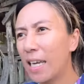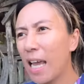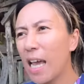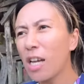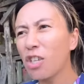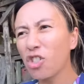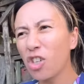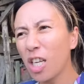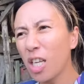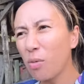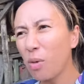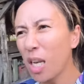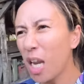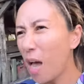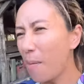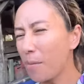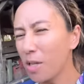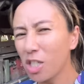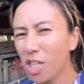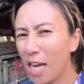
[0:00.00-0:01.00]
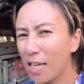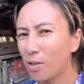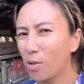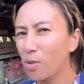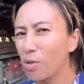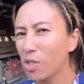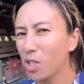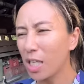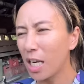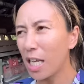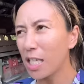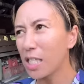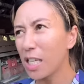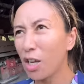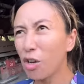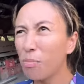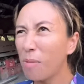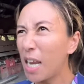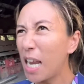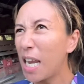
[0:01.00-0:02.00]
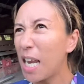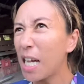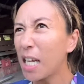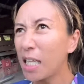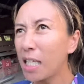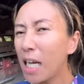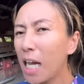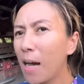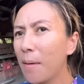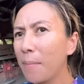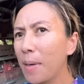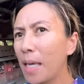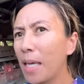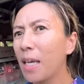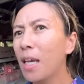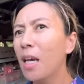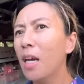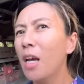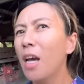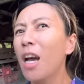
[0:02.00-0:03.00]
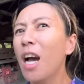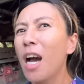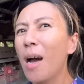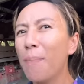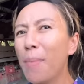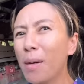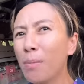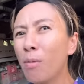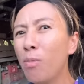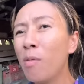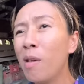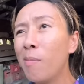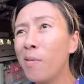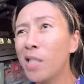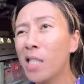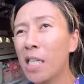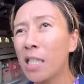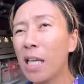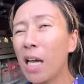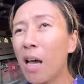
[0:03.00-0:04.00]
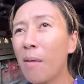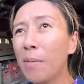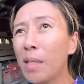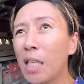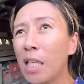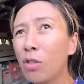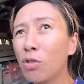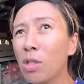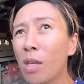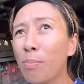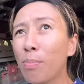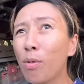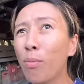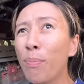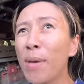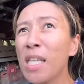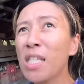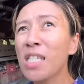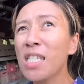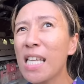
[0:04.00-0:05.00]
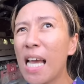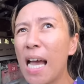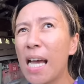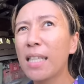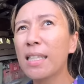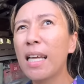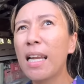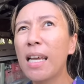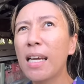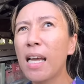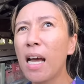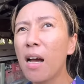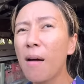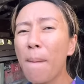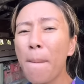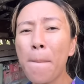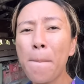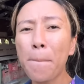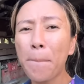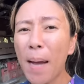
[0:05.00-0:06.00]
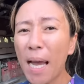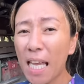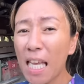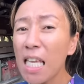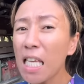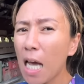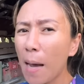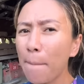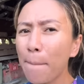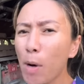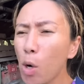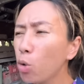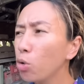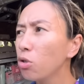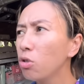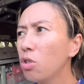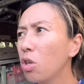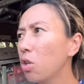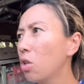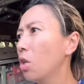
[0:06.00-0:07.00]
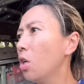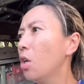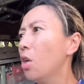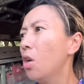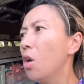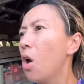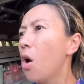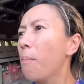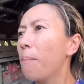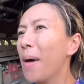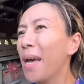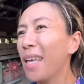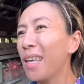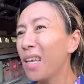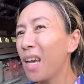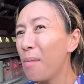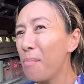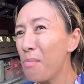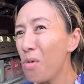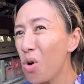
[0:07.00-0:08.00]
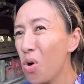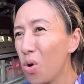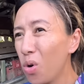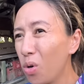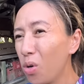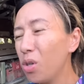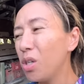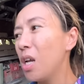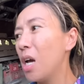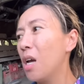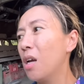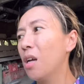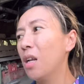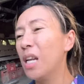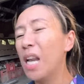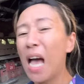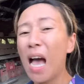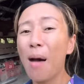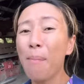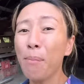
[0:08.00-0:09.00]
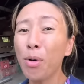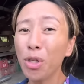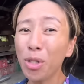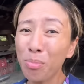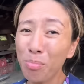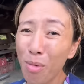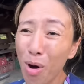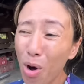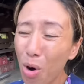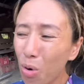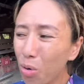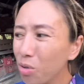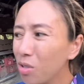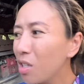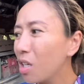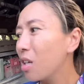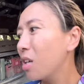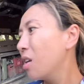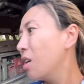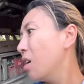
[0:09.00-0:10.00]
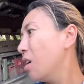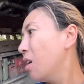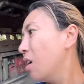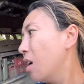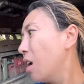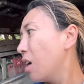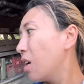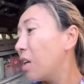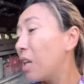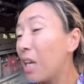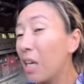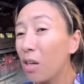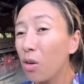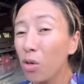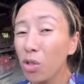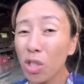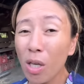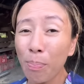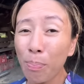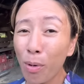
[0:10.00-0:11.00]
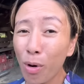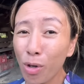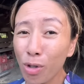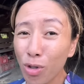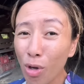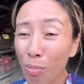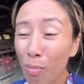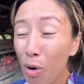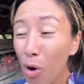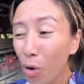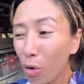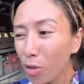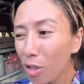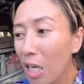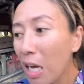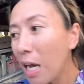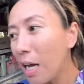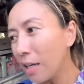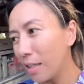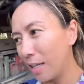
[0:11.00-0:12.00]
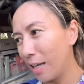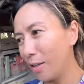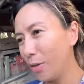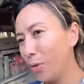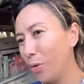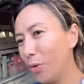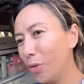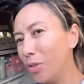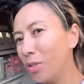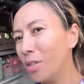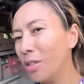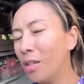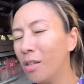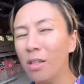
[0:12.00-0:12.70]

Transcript: Actually wala masyadong stress ngayong malalaki na kami. Kapag bumibisita kami dito sa probinsya, talagang pahinga mode. Pahinga mode, lamon mode, ligo sa poso mode, ganun.